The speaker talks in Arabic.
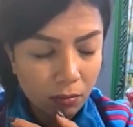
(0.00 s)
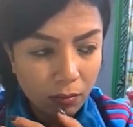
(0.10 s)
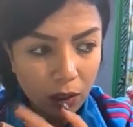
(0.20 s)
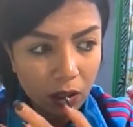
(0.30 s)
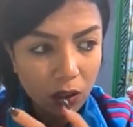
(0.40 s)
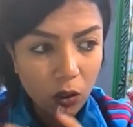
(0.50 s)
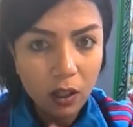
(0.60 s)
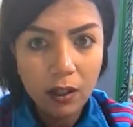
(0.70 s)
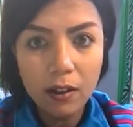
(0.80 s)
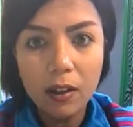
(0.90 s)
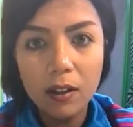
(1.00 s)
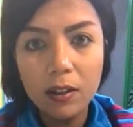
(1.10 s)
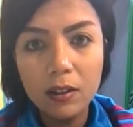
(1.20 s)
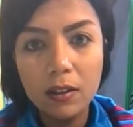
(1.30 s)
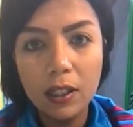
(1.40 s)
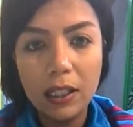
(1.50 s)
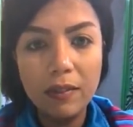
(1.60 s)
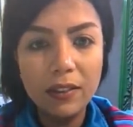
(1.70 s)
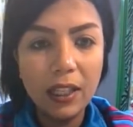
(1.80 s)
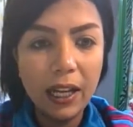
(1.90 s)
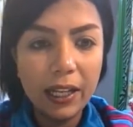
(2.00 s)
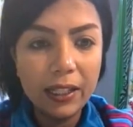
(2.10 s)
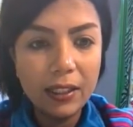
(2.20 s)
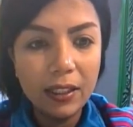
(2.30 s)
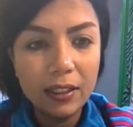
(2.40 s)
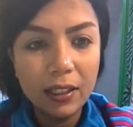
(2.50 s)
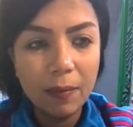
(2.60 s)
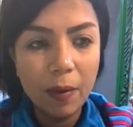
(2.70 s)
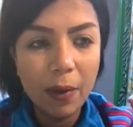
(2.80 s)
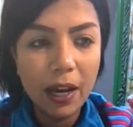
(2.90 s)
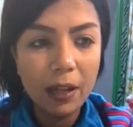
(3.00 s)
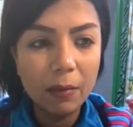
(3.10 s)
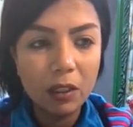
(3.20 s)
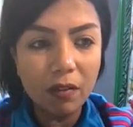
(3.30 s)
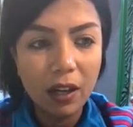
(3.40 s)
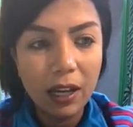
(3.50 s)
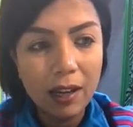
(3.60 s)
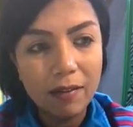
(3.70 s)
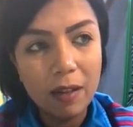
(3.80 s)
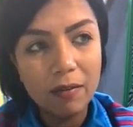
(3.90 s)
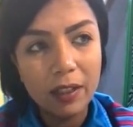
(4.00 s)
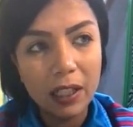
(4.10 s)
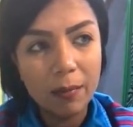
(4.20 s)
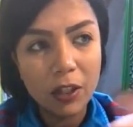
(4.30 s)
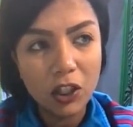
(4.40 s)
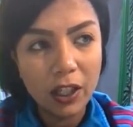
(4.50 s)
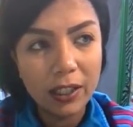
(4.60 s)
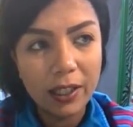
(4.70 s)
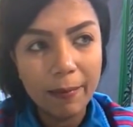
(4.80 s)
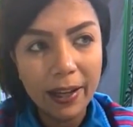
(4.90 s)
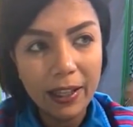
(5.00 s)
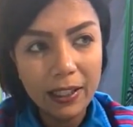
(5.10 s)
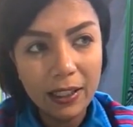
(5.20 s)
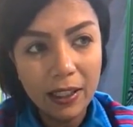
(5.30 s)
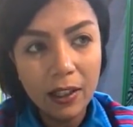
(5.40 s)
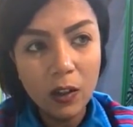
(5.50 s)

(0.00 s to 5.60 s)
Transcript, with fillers: ما اقدرش اقولها يعني نفس الحاجات اللي انت بتبقى قاعد بتتفرج على افلام فيجي مشهد اباحي